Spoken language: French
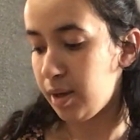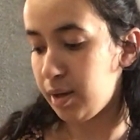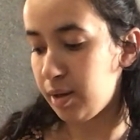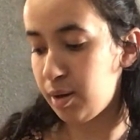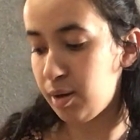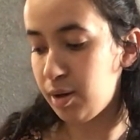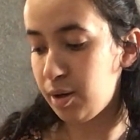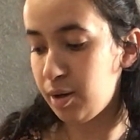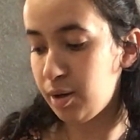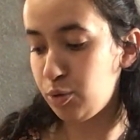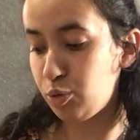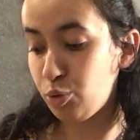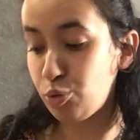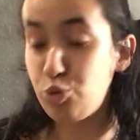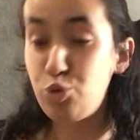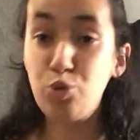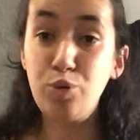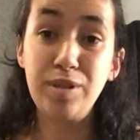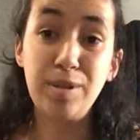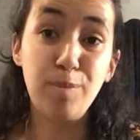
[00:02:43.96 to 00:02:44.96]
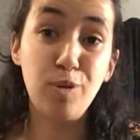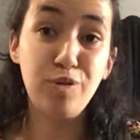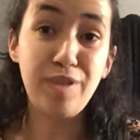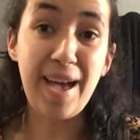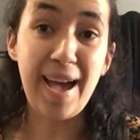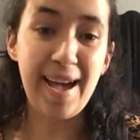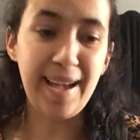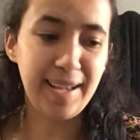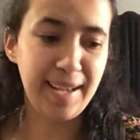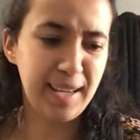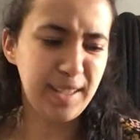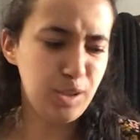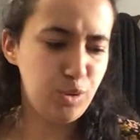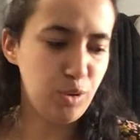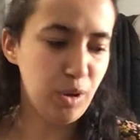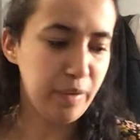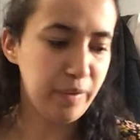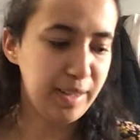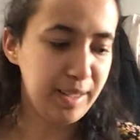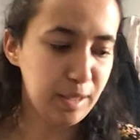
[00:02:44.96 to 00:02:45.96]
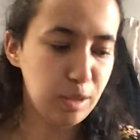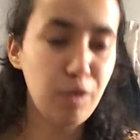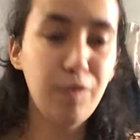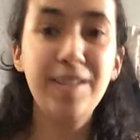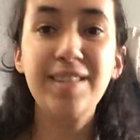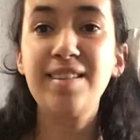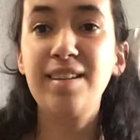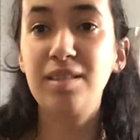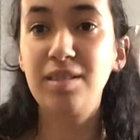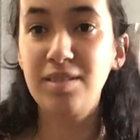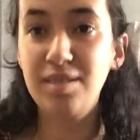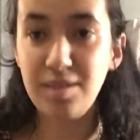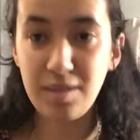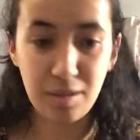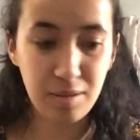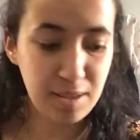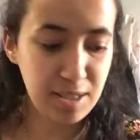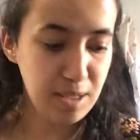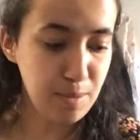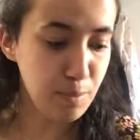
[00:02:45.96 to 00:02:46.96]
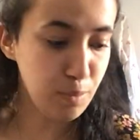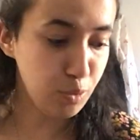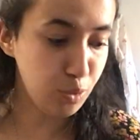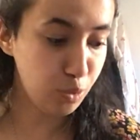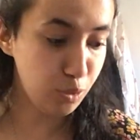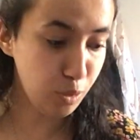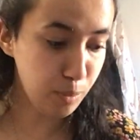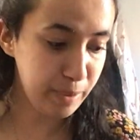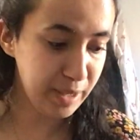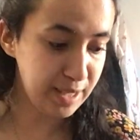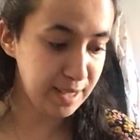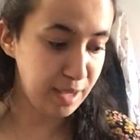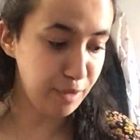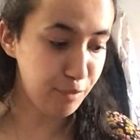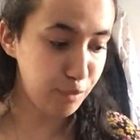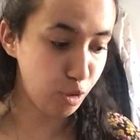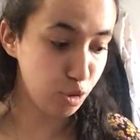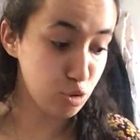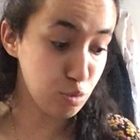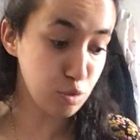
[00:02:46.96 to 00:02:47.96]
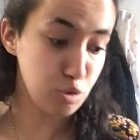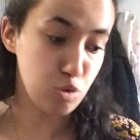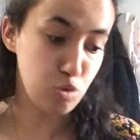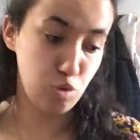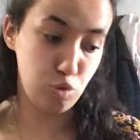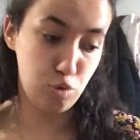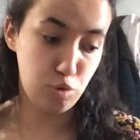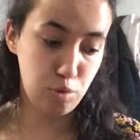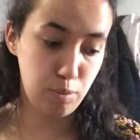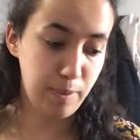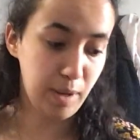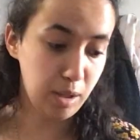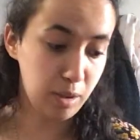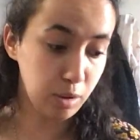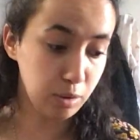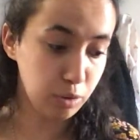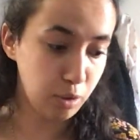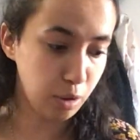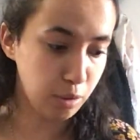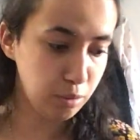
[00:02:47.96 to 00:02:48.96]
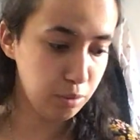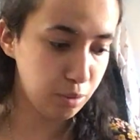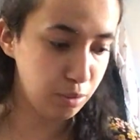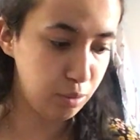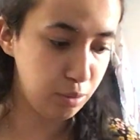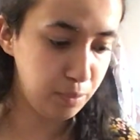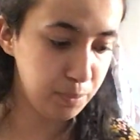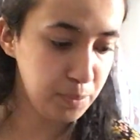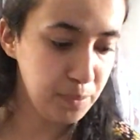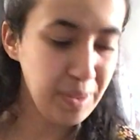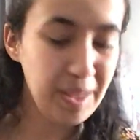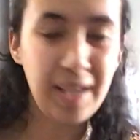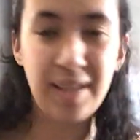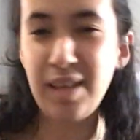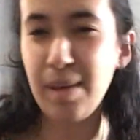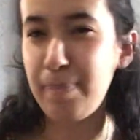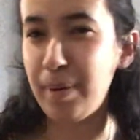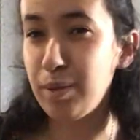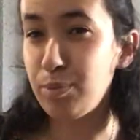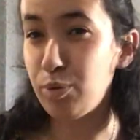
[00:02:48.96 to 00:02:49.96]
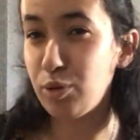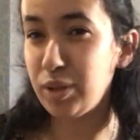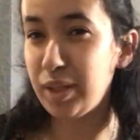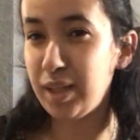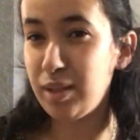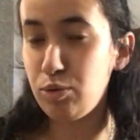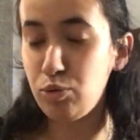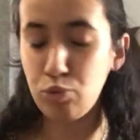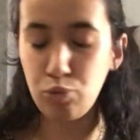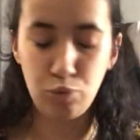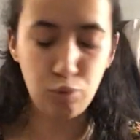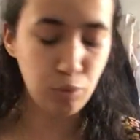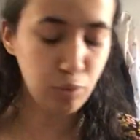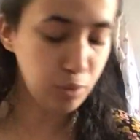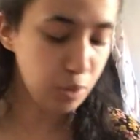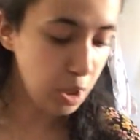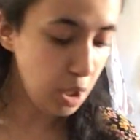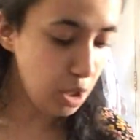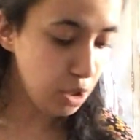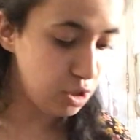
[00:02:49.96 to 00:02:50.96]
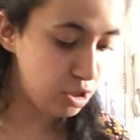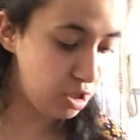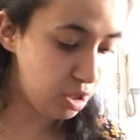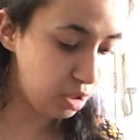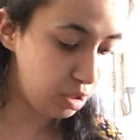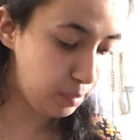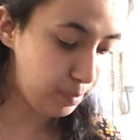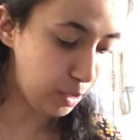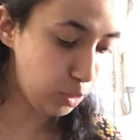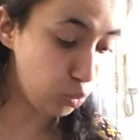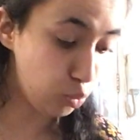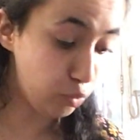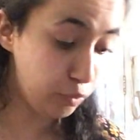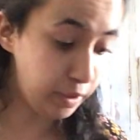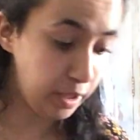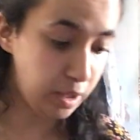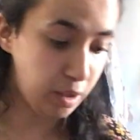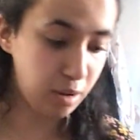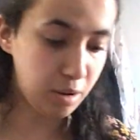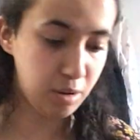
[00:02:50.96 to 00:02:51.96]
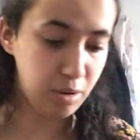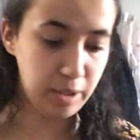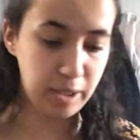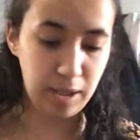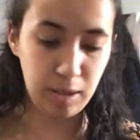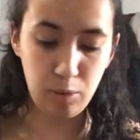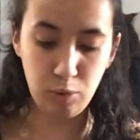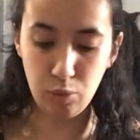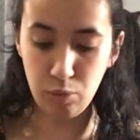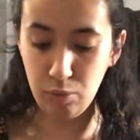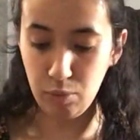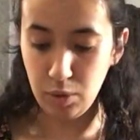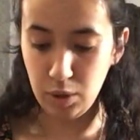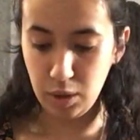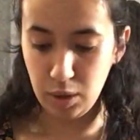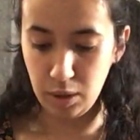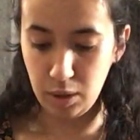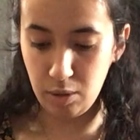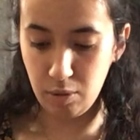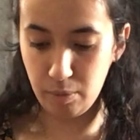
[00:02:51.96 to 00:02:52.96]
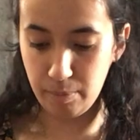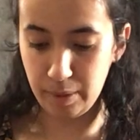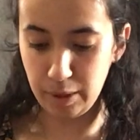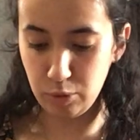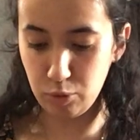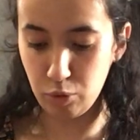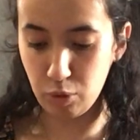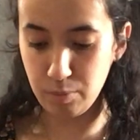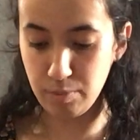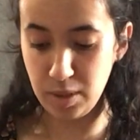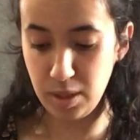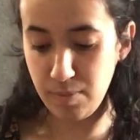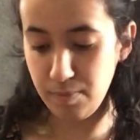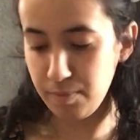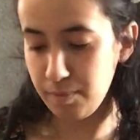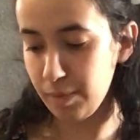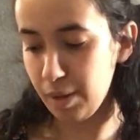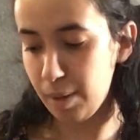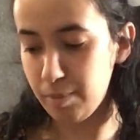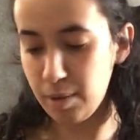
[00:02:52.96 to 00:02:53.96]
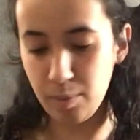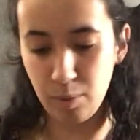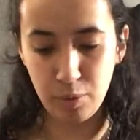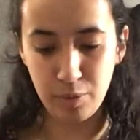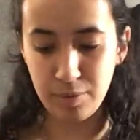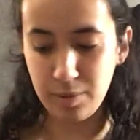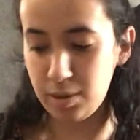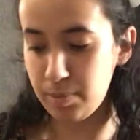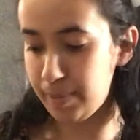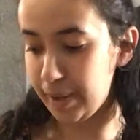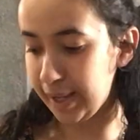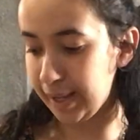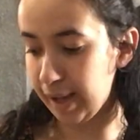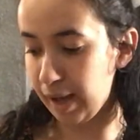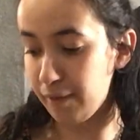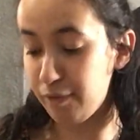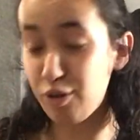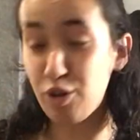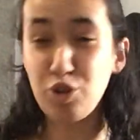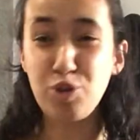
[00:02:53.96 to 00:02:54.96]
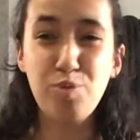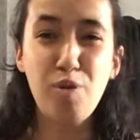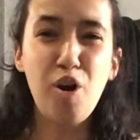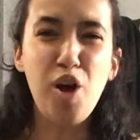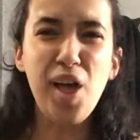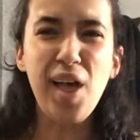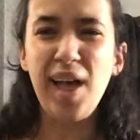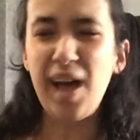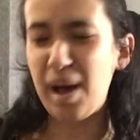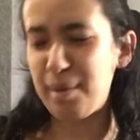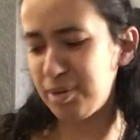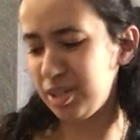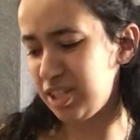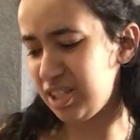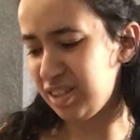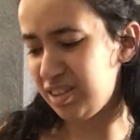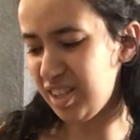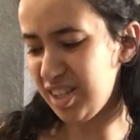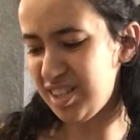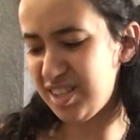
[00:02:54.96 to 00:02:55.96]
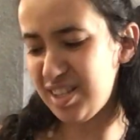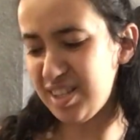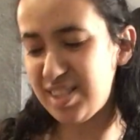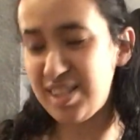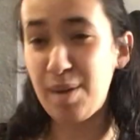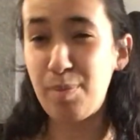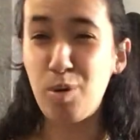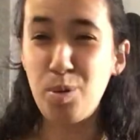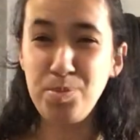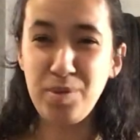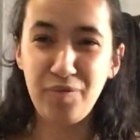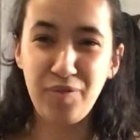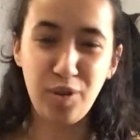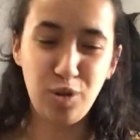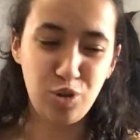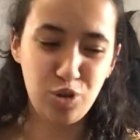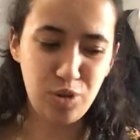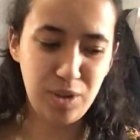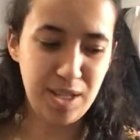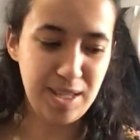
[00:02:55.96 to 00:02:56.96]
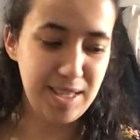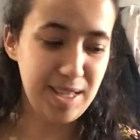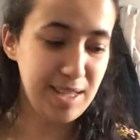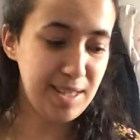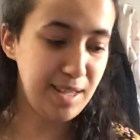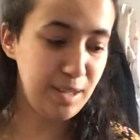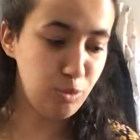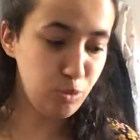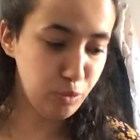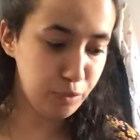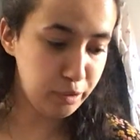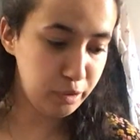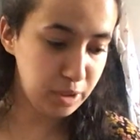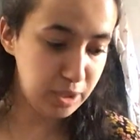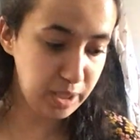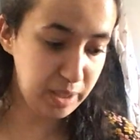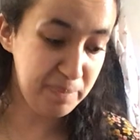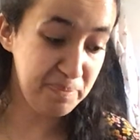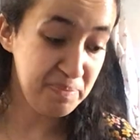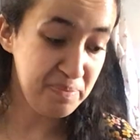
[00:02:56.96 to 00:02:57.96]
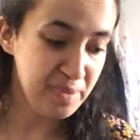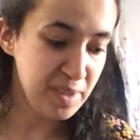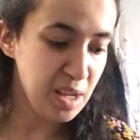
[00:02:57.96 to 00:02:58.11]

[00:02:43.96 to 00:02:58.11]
Euh, donc du coup ça me revient à gratuit avec 85 centimes de bénéf. Franchement je suis super contente. Il euh, n'y a pas de bande réduction. Je n'en ai pas trouvé en rayon. Ils l'ont pas encore mis. Mais bon, c'est pas grave. Franchement, après j'ai testé. C'était la première fois que je testais. C'est une nouveauté.